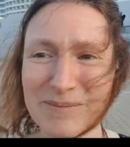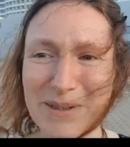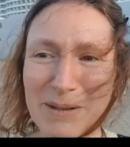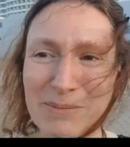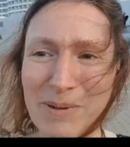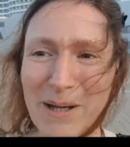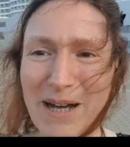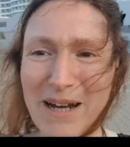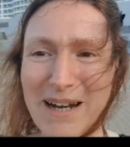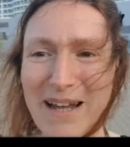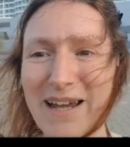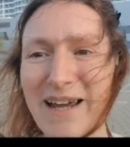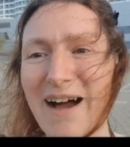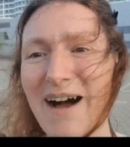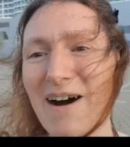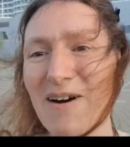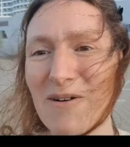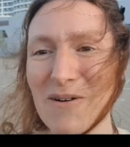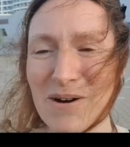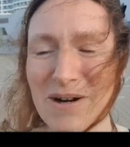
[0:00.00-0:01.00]
Die Perla
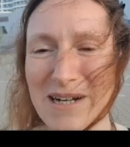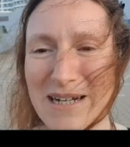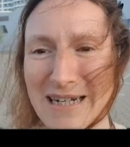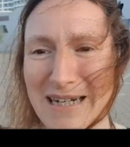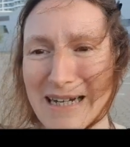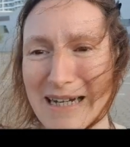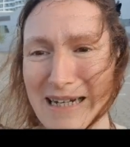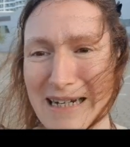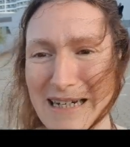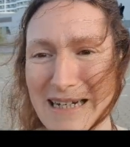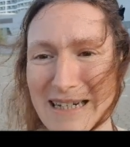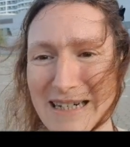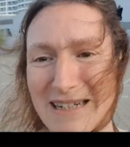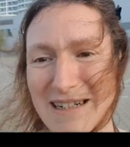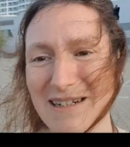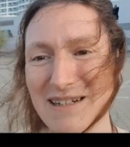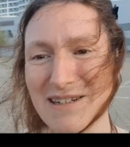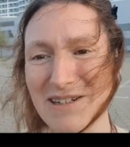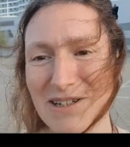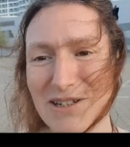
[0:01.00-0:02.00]
ja auch.
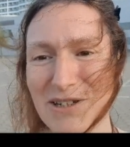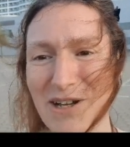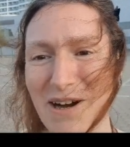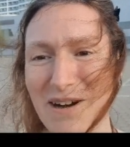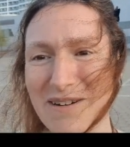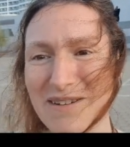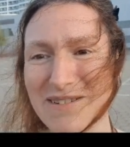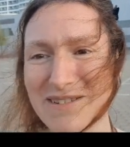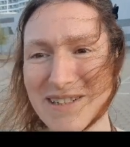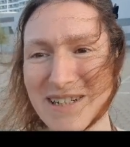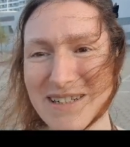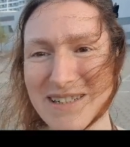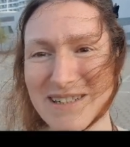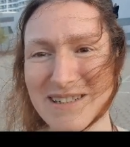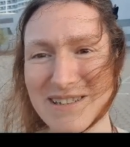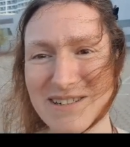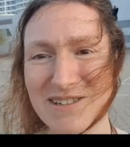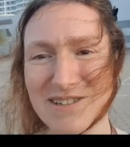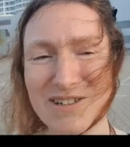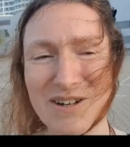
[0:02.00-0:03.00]
Äh, ja, und
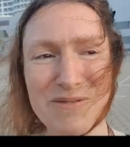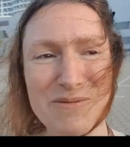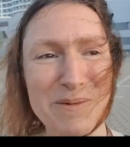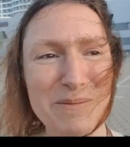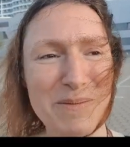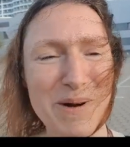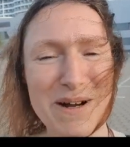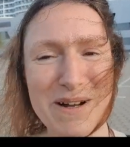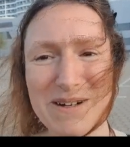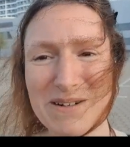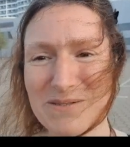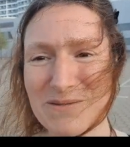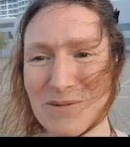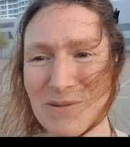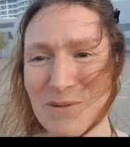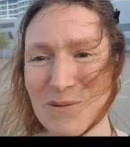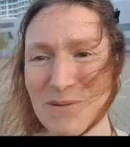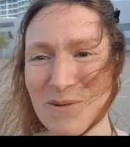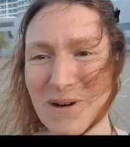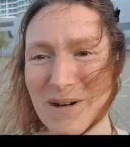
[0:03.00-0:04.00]
jetzt schauen wir mal,
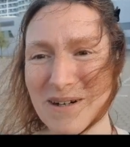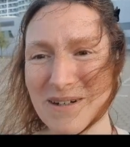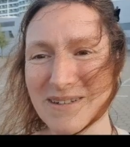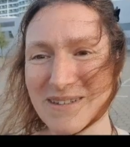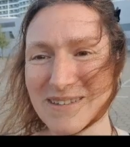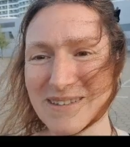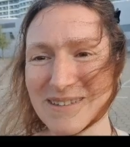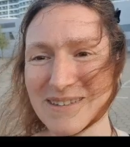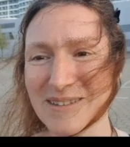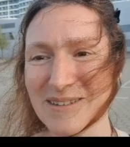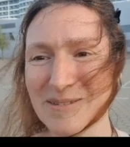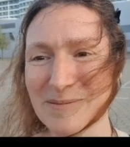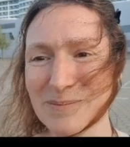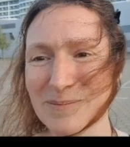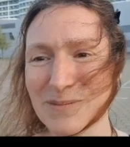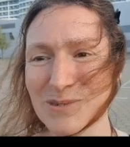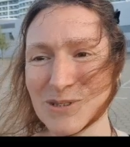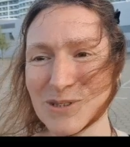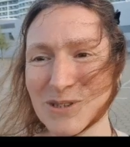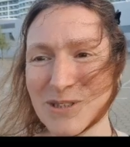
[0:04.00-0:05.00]
wo wir
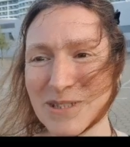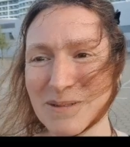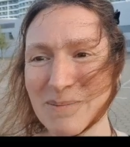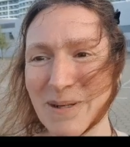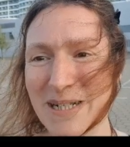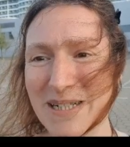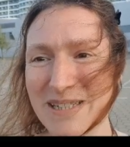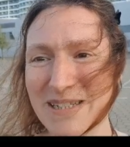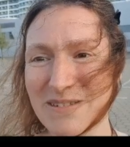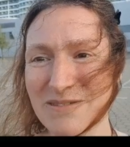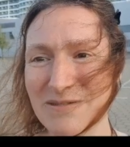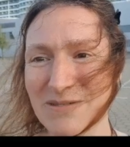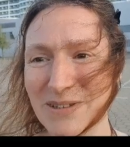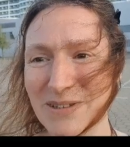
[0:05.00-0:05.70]
ähm, ein schönes Plätzchen